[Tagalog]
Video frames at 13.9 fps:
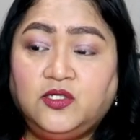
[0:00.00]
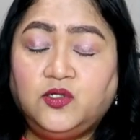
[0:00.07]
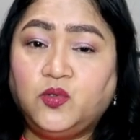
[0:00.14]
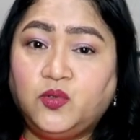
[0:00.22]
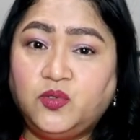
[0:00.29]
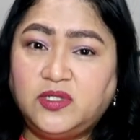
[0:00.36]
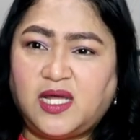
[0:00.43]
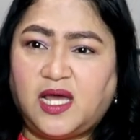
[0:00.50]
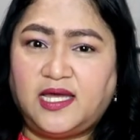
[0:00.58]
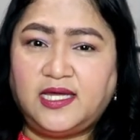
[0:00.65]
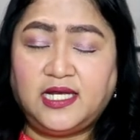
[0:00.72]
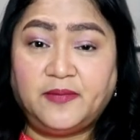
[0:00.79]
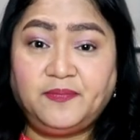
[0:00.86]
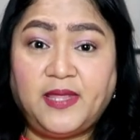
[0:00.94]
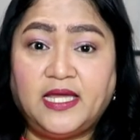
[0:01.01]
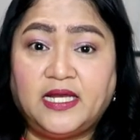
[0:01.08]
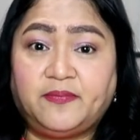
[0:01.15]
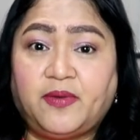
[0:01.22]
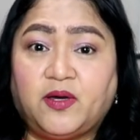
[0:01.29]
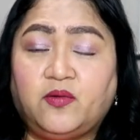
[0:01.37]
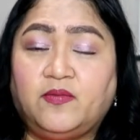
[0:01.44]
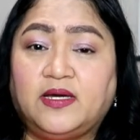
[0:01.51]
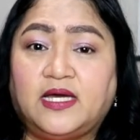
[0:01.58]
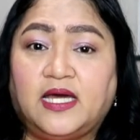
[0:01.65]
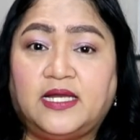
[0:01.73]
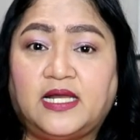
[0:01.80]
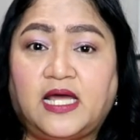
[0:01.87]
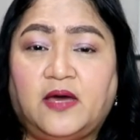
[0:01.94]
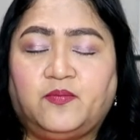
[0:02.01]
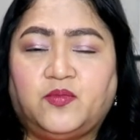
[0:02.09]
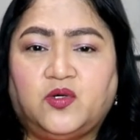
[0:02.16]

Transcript: nung una, hirap na hirap akong maghanap